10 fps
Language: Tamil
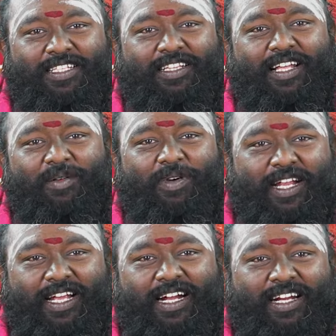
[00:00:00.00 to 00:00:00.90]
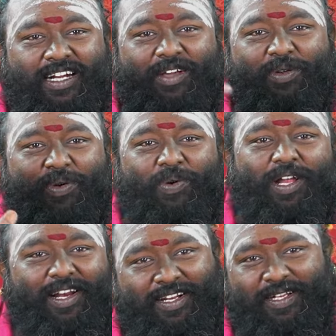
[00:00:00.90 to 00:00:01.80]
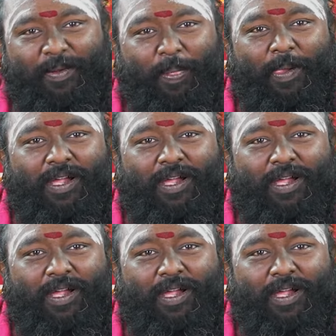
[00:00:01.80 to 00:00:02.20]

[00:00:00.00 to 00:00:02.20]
செந்தாமரை கண்ணன்னே ஒரு கோயில் இருக்குது